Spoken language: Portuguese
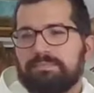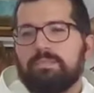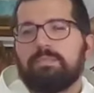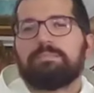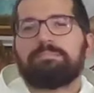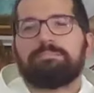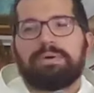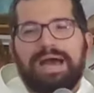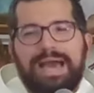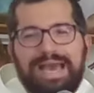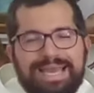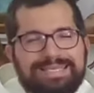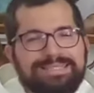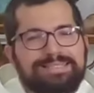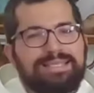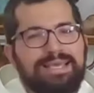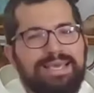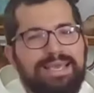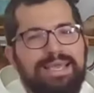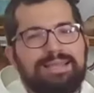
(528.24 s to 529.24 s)
O pai
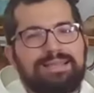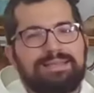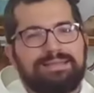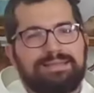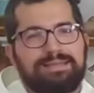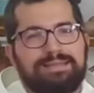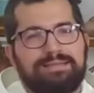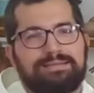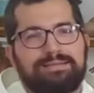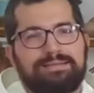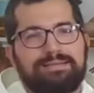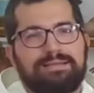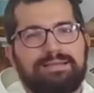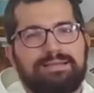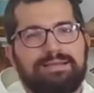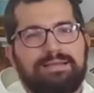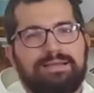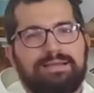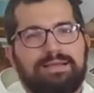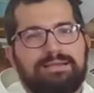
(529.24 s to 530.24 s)
dele
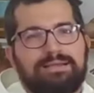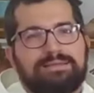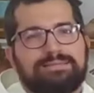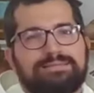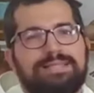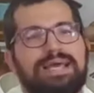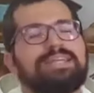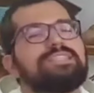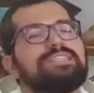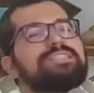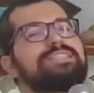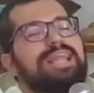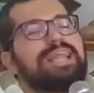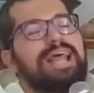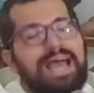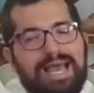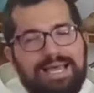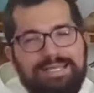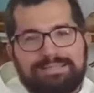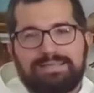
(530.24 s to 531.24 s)
na
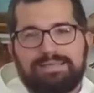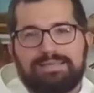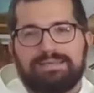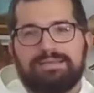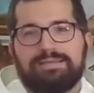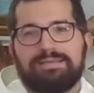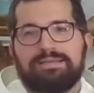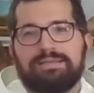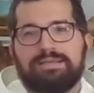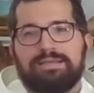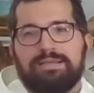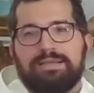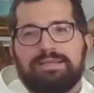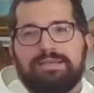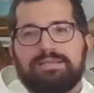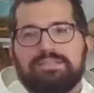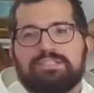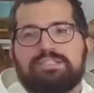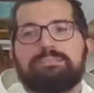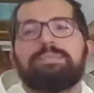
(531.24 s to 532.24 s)
estrada,
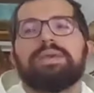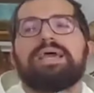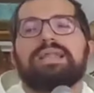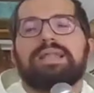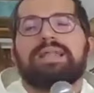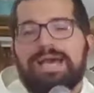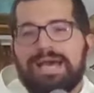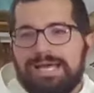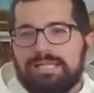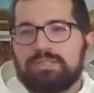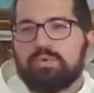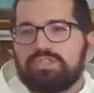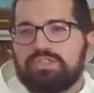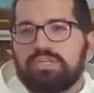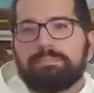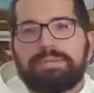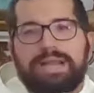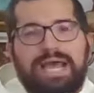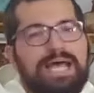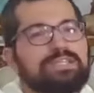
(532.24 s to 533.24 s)
esperando-o
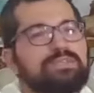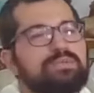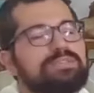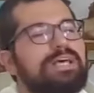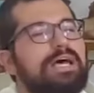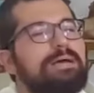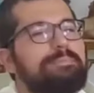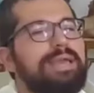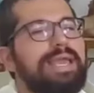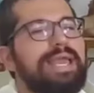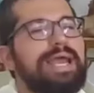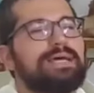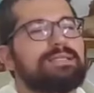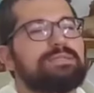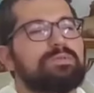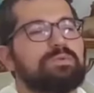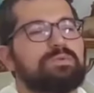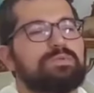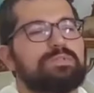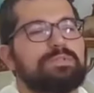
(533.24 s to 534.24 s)
de braços
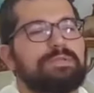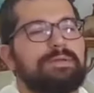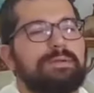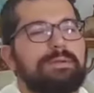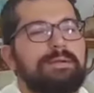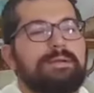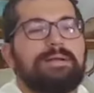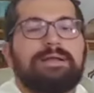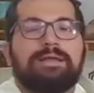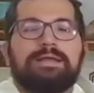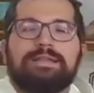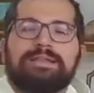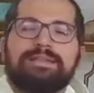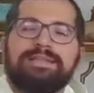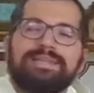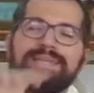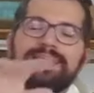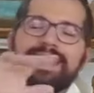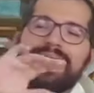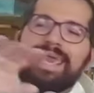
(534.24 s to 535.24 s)
abertos.
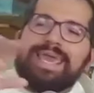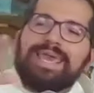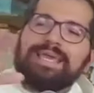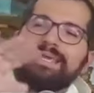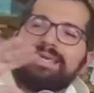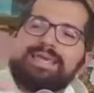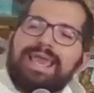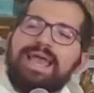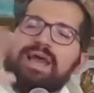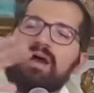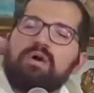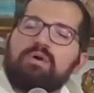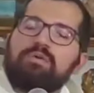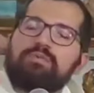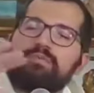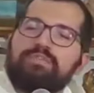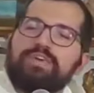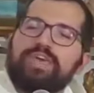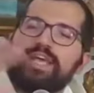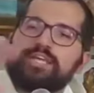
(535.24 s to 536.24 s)
Nem quer
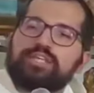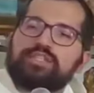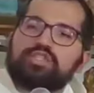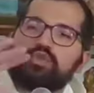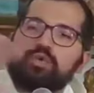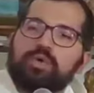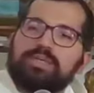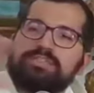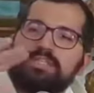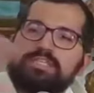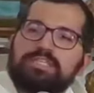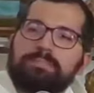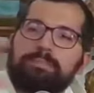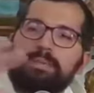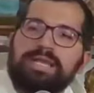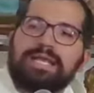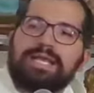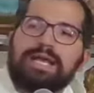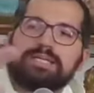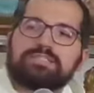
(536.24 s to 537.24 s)
ouvir as suas
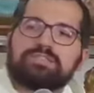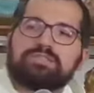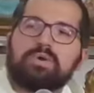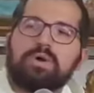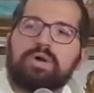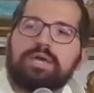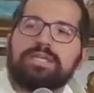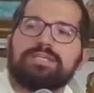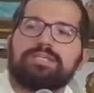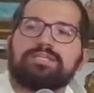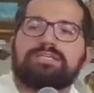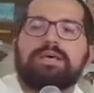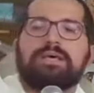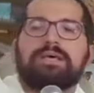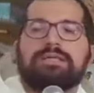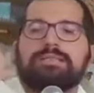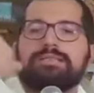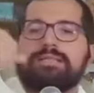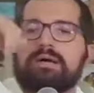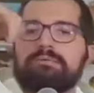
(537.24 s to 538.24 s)
explicações,
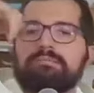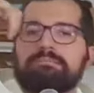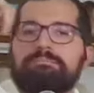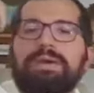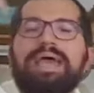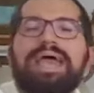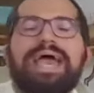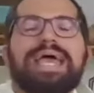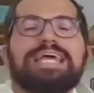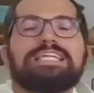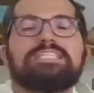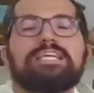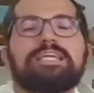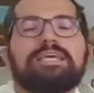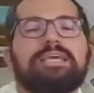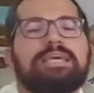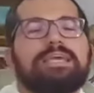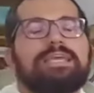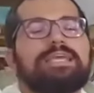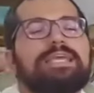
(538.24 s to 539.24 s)
não
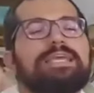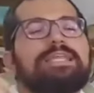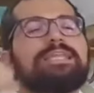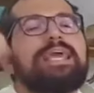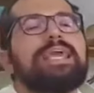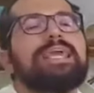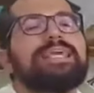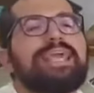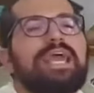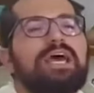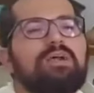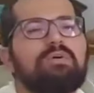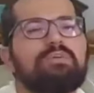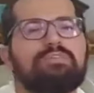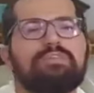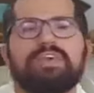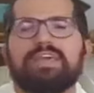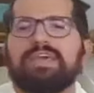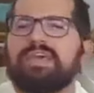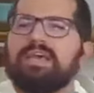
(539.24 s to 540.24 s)
pede e nem quer
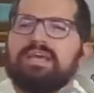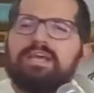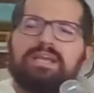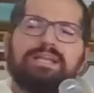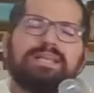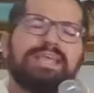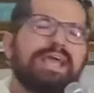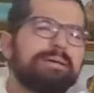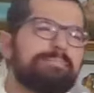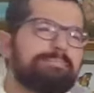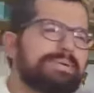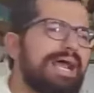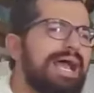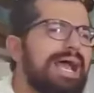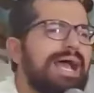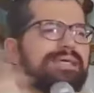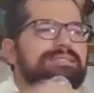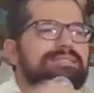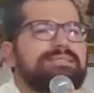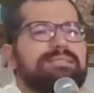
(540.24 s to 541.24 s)
ouvir, lhe
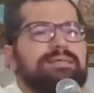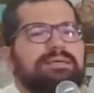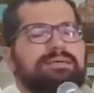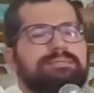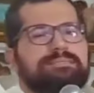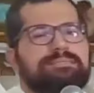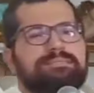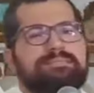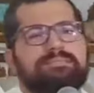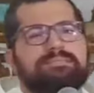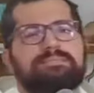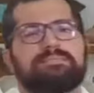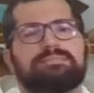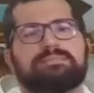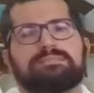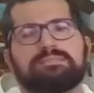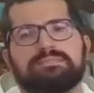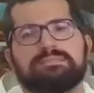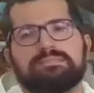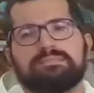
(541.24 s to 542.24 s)
abraça
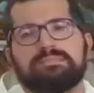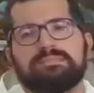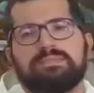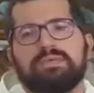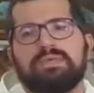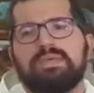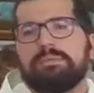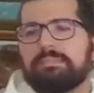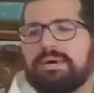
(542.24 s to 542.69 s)
e